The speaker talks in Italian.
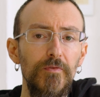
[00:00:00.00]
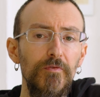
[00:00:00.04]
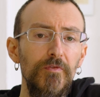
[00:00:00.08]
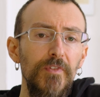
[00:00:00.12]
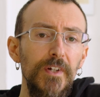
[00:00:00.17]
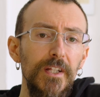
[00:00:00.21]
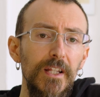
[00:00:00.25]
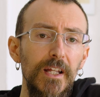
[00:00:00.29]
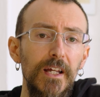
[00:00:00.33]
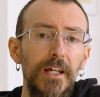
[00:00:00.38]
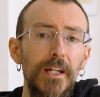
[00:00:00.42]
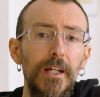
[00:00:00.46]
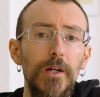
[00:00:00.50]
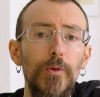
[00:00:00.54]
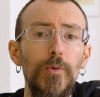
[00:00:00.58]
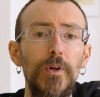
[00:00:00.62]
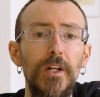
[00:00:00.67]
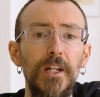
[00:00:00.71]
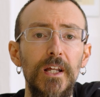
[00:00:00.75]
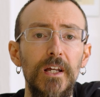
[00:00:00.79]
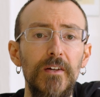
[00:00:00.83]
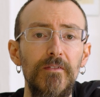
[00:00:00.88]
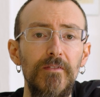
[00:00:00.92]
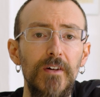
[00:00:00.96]
vedere
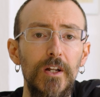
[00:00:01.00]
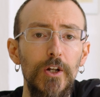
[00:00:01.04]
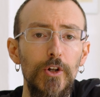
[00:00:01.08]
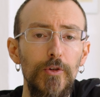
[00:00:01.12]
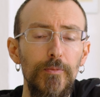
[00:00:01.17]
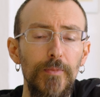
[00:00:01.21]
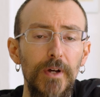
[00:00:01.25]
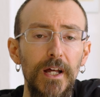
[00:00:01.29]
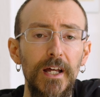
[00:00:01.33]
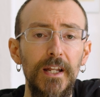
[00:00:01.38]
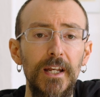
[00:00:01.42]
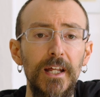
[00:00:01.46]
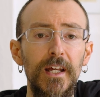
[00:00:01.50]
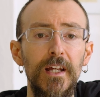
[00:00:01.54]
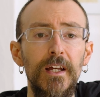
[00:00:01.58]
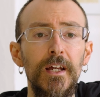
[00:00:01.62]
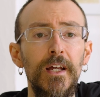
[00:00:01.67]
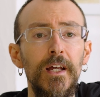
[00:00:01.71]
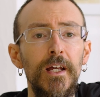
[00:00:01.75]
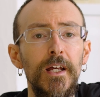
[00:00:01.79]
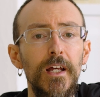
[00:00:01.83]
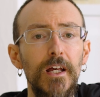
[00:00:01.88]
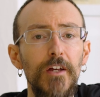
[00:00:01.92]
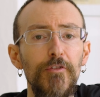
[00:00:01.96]
quelli che vanno bene
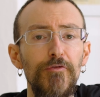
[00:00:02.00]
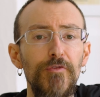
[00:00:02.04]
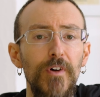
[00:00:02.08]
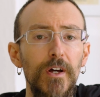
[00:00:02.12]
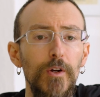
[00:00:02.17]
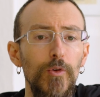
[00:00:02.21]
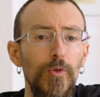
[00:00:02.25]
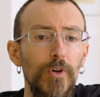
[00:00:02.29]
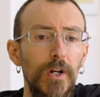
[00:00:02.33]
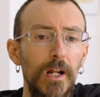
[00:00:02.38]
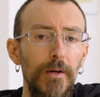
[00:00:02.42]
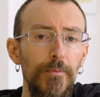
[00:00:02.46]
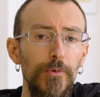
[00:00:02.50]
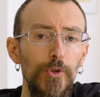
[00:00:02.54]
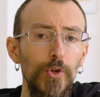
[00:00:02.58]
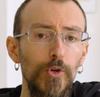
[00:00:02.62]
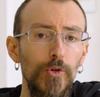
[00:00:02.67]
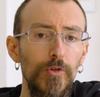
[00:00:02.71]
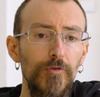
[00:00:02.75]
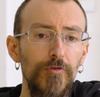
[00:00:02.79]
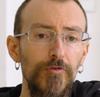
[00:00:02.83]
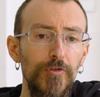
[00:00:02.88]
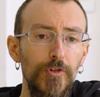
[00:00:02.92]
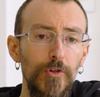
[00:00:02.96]
e fare un rapido
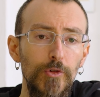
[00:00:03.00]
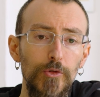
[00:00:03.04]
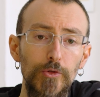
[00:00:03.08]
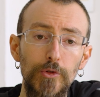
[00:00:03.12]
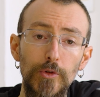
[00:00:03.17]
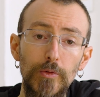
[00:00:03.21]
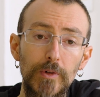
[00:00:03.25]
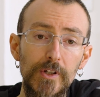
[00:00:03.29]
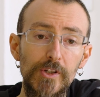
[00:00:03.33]
confronto.